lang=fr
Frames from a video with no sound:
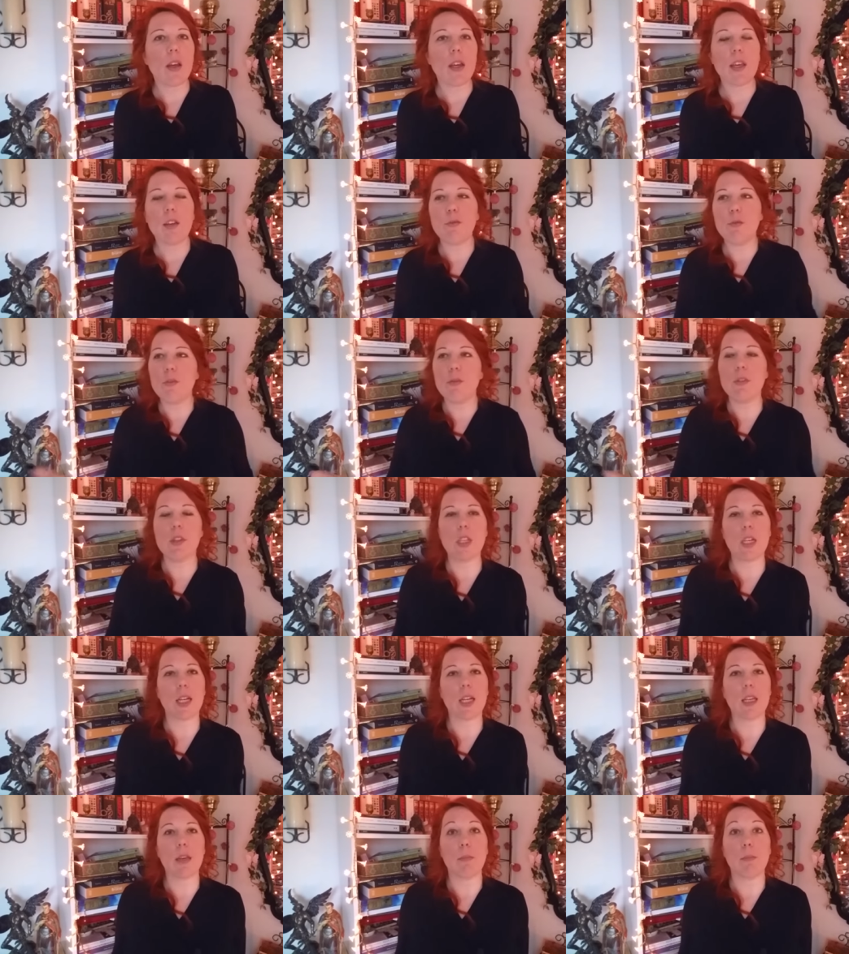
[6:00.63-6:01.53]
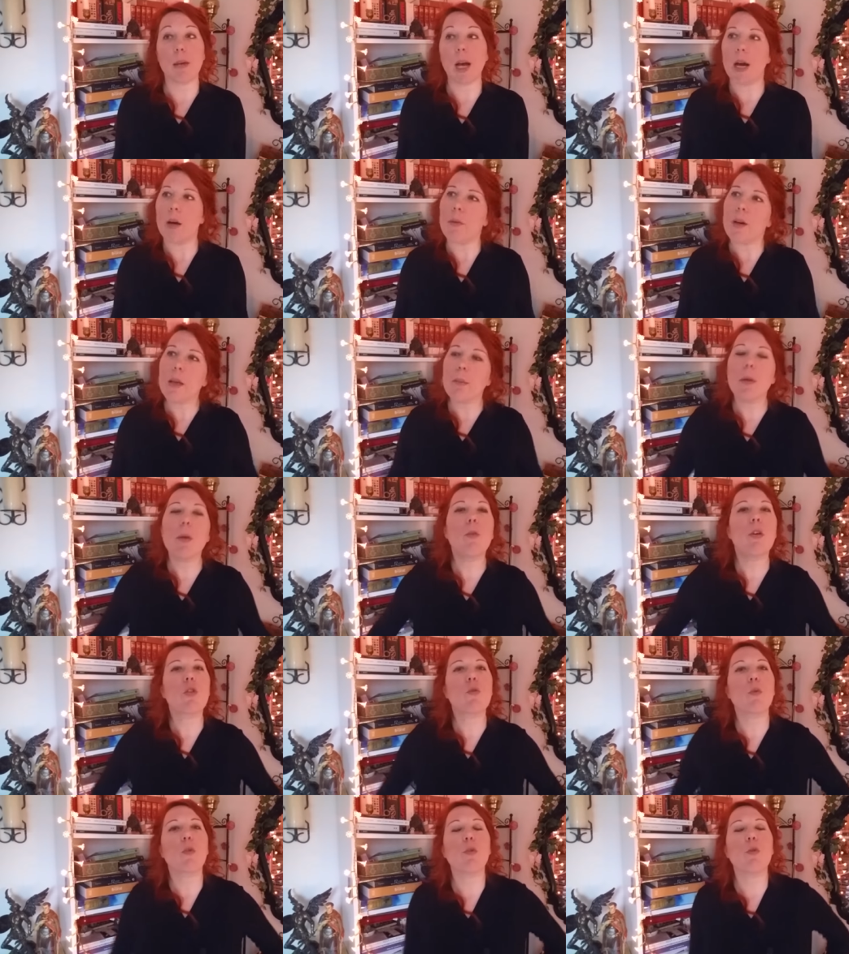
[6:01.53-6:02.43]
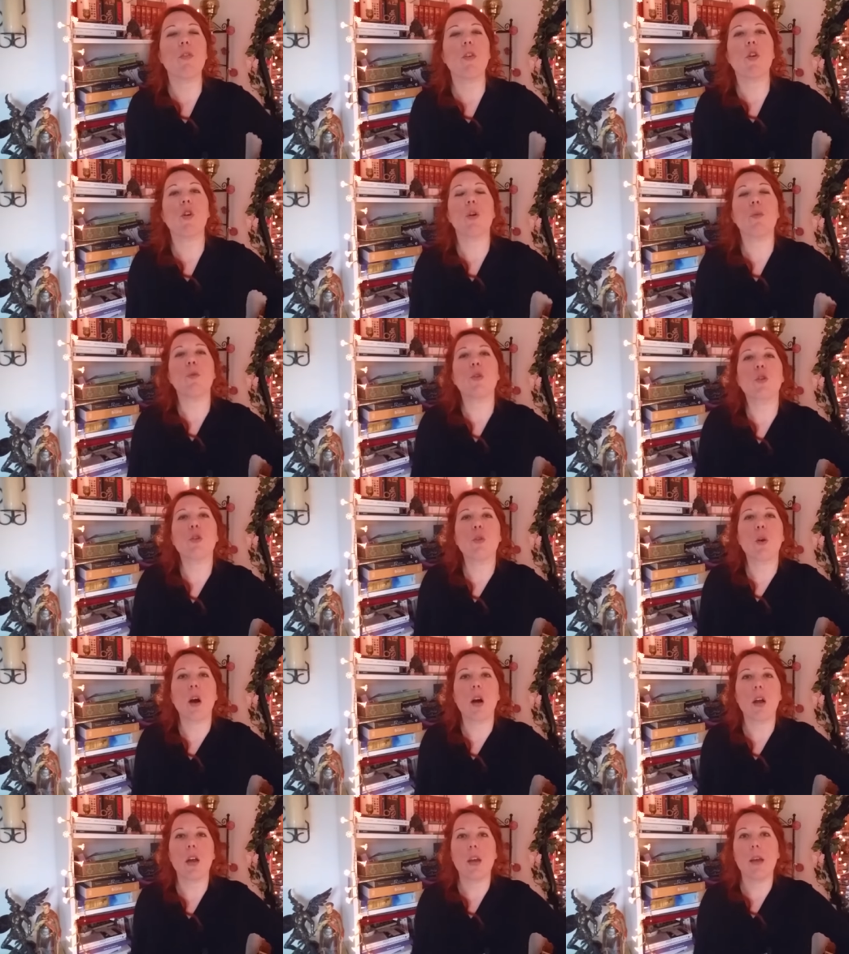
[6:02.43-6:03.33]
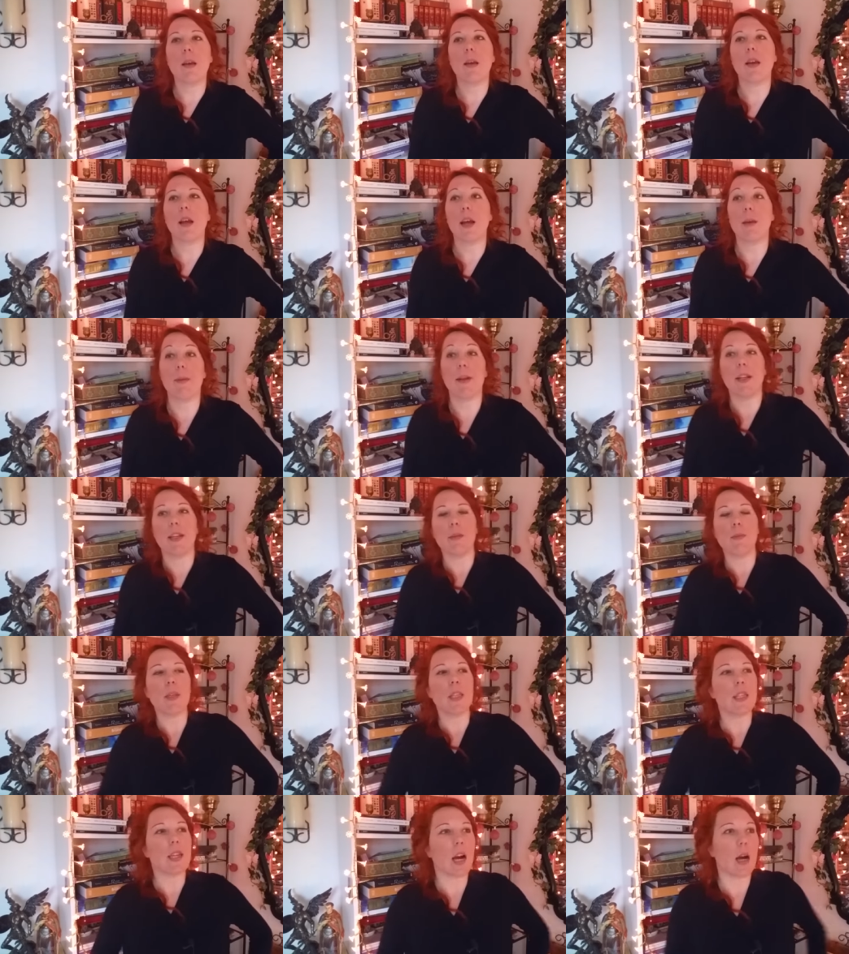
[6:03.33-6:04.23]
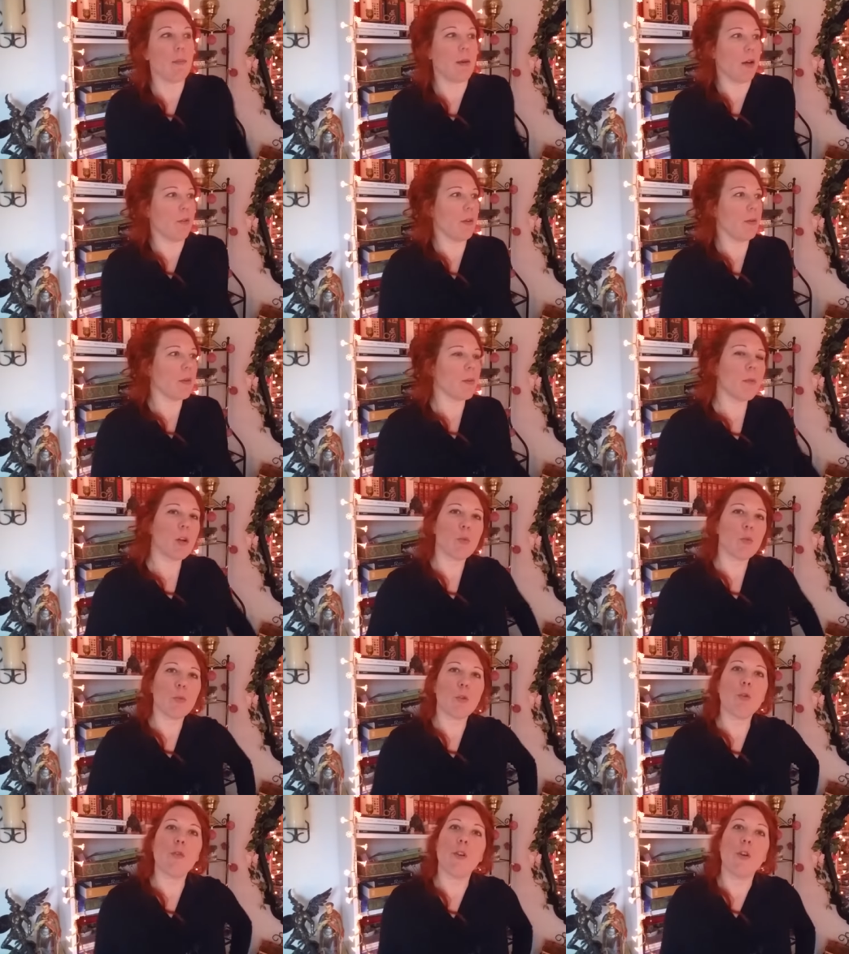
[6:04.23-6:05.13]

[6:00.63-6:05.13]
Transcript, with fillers: Et vous, vous direz, bah ouais, mais moi je me trouve encore mieux que toi. Eh ben l'ennemi dira, bah oui, mais moi je me trouve